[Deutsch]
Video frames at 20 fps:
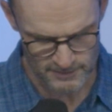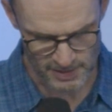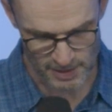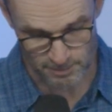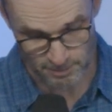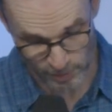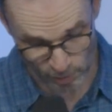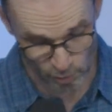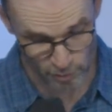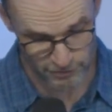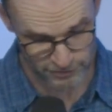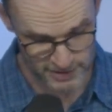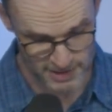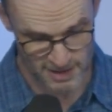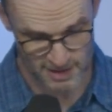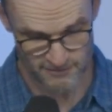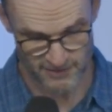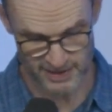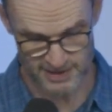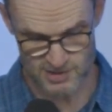den Beruf
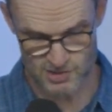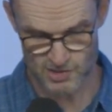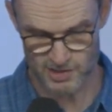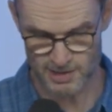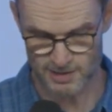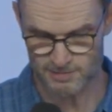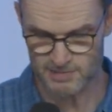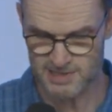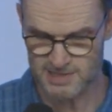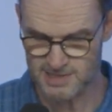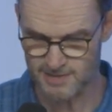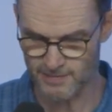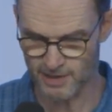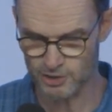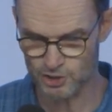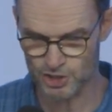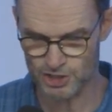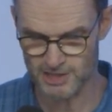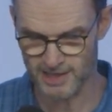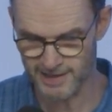ihnen wegzunehmen, diese
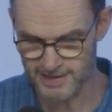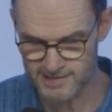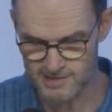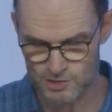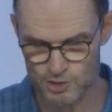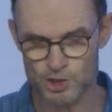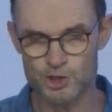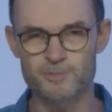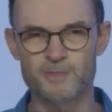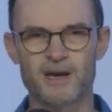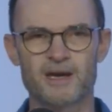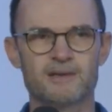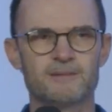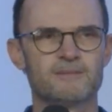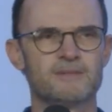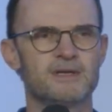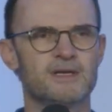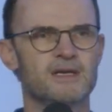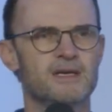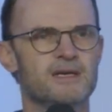Menschen
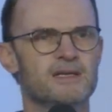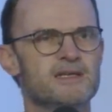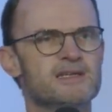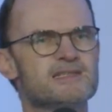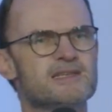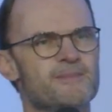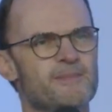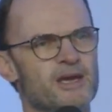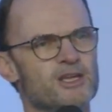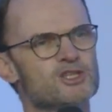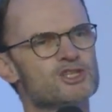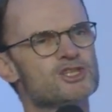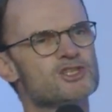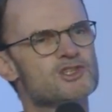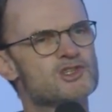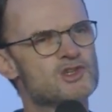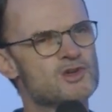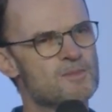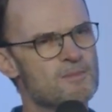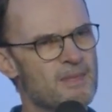einzusperren, diese
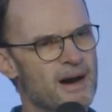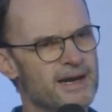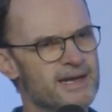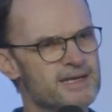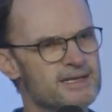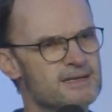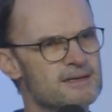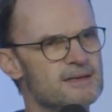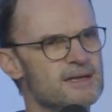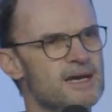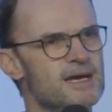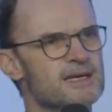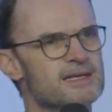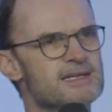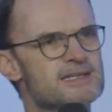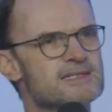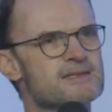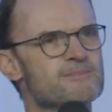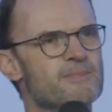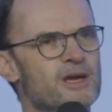Menschen zu meiden,
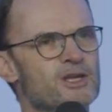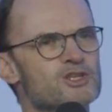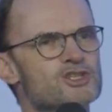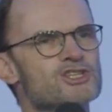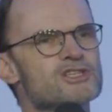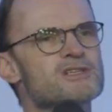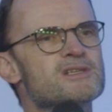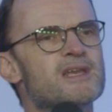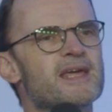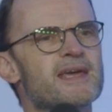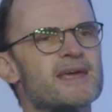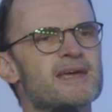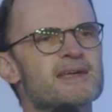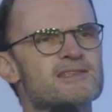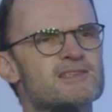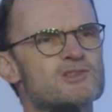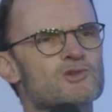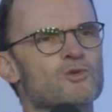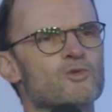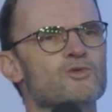diesen Menschen Dinge
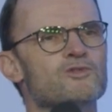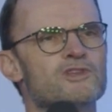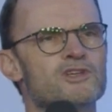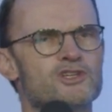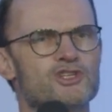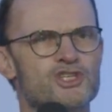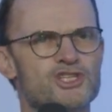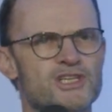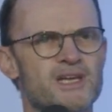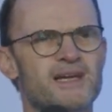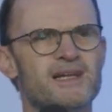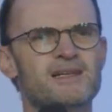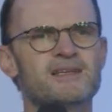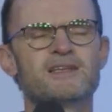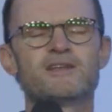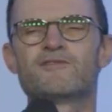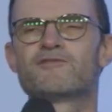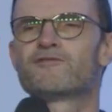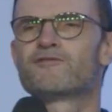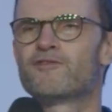zu unterstellen,
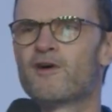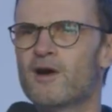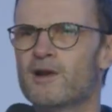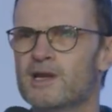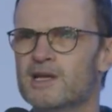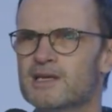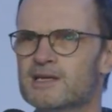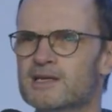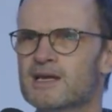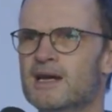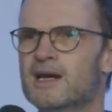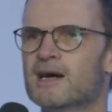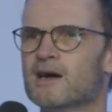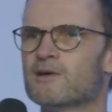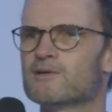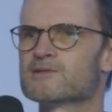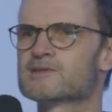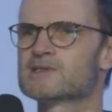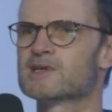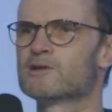die völlig
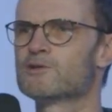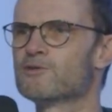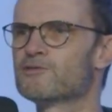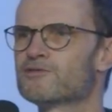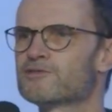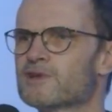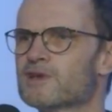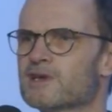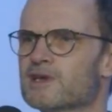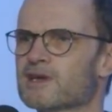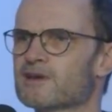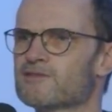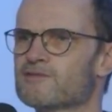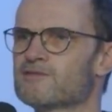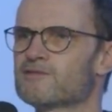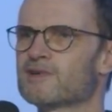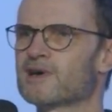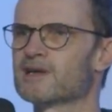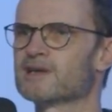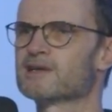aus der Luft
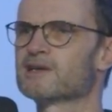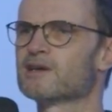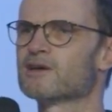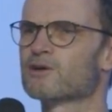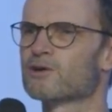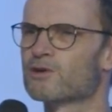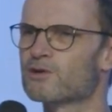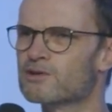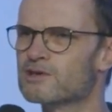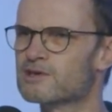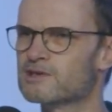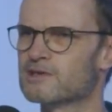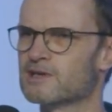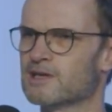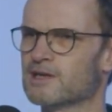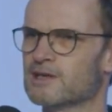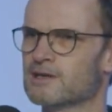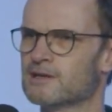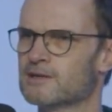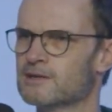gegriffen waren,
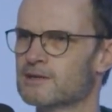Gerüchte.